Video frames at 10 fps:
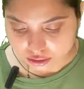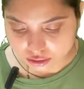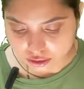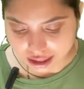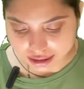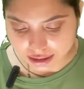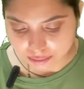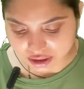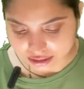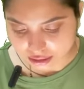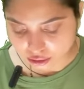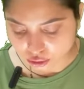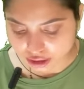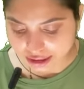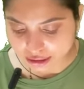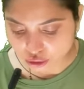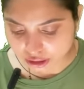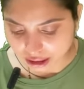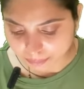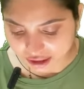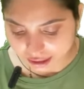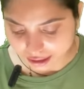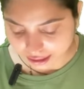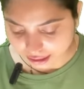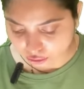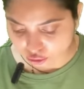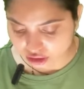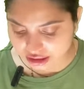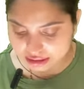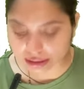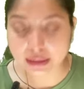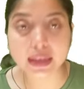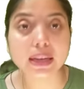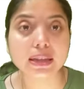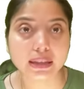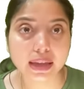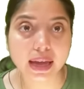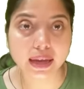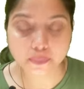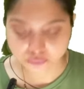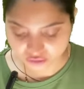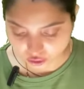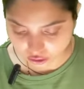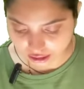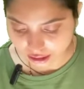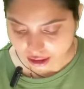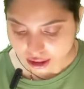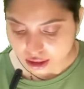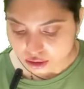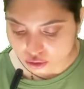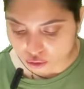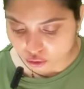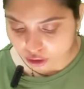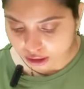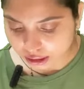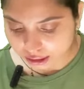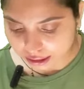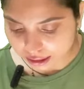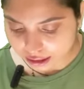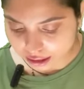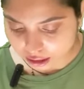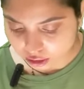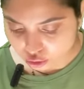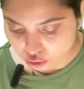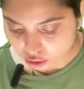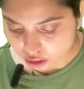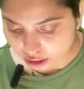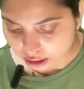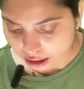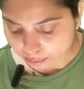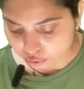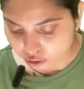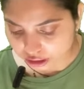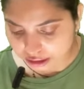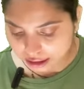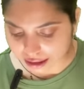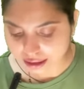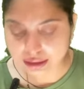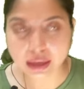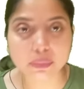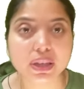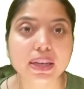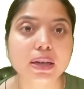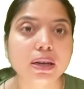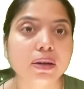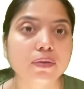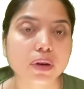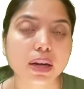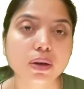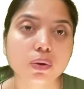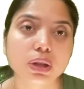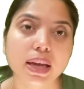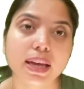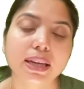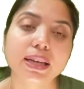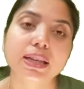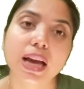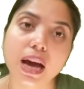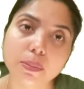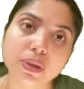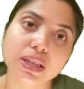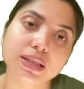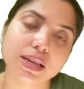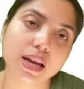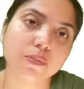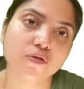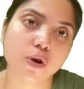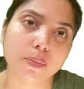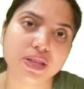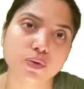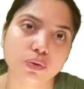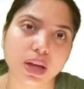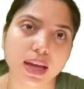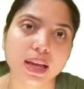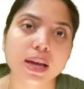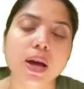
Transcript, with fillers: सो so गाइस आप देख सकते हो ये जो कैबिनेट है ये कुछ इस तरीके का दिखता है ओके okay? सो so, ये जो आपको दिख रहा है कैबिनेट फ्रंट होता है ये यहाँ पर ये सारा परफॉर्मेंस होता है